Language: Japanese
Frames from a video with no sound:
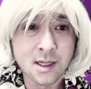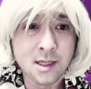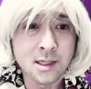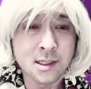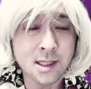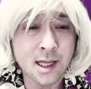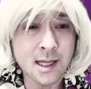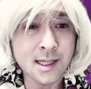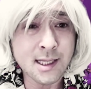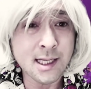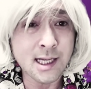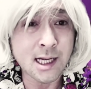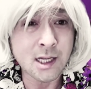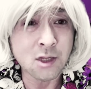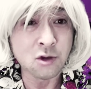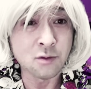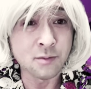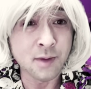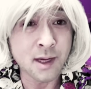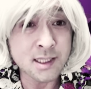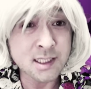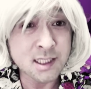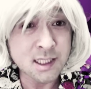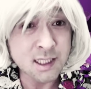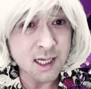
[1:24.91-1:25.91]
何かの
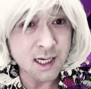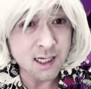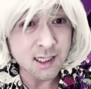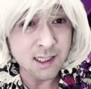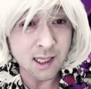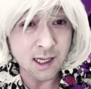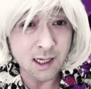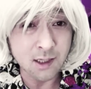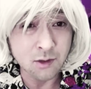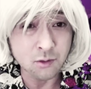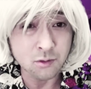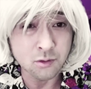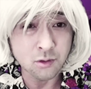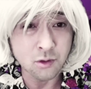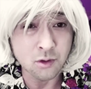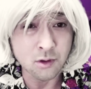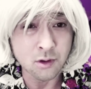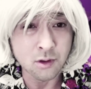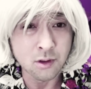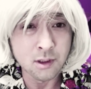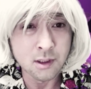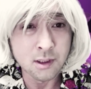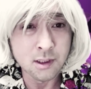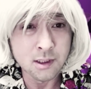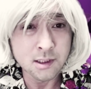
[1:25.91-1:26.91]
間違いであろう
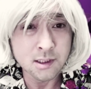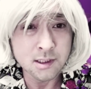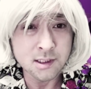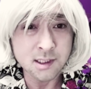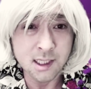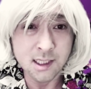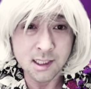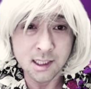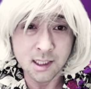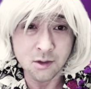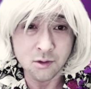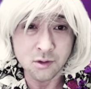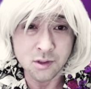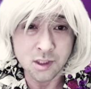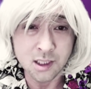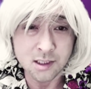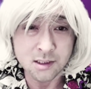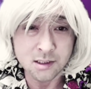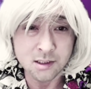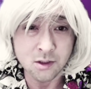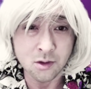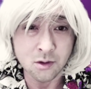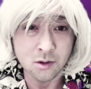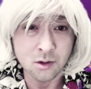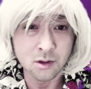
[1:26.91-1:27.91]
と席を立
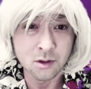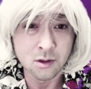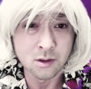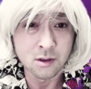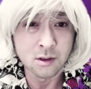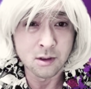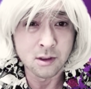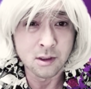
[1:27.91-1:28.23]
つと